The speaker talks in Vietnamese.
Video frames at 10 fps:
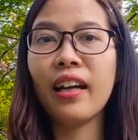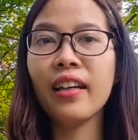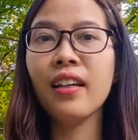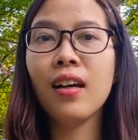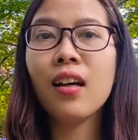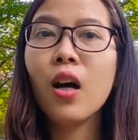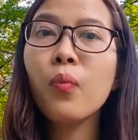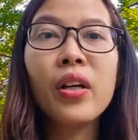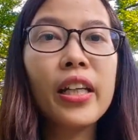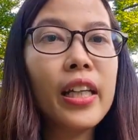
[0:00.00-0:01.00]
cái
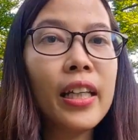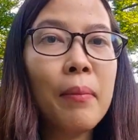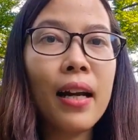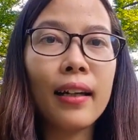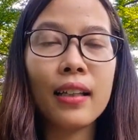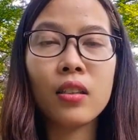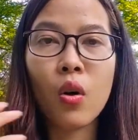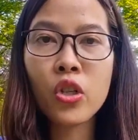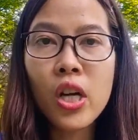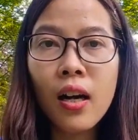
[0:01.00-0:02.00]
không khí với lại cái
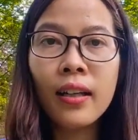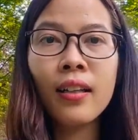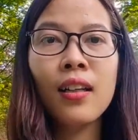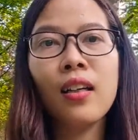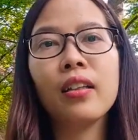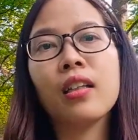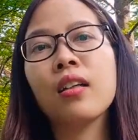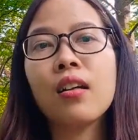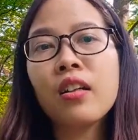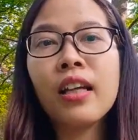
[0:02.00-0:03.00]
gió trời ấy, thì
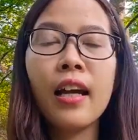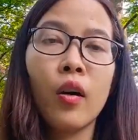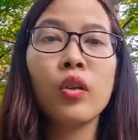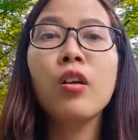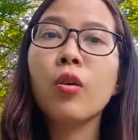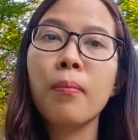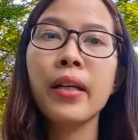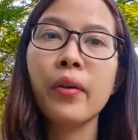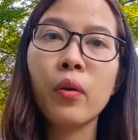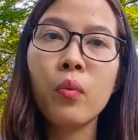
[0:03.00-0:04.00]
cái cơ thể con người của
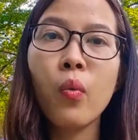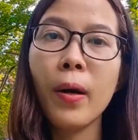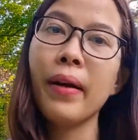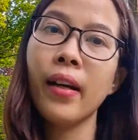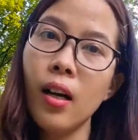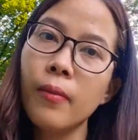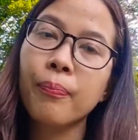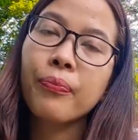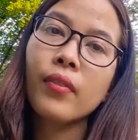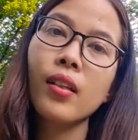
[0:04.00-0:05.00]
mình nó cũng khỏe mạnh hơn.